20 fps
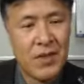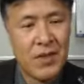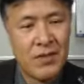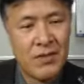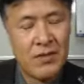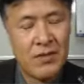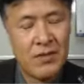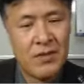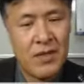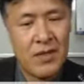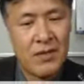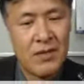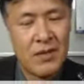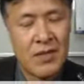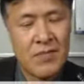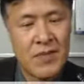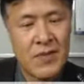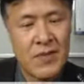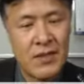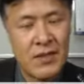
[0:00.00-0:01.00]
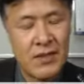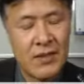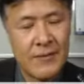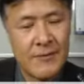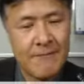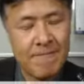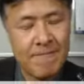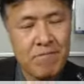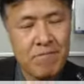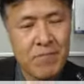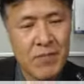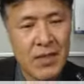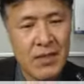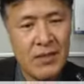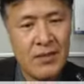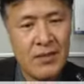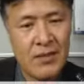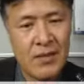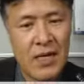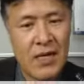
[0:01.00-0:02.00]
그렇다 그러면은
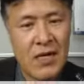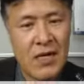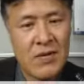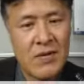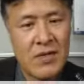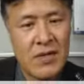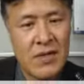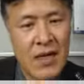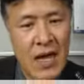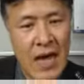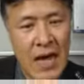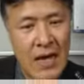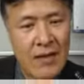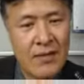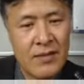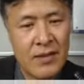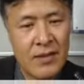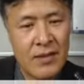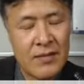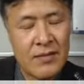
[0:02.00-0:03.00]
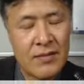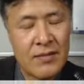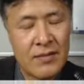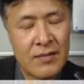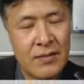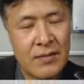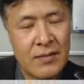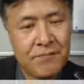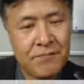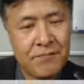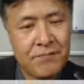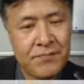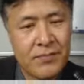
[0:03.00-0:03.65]
이 사업을 하는 데 있어서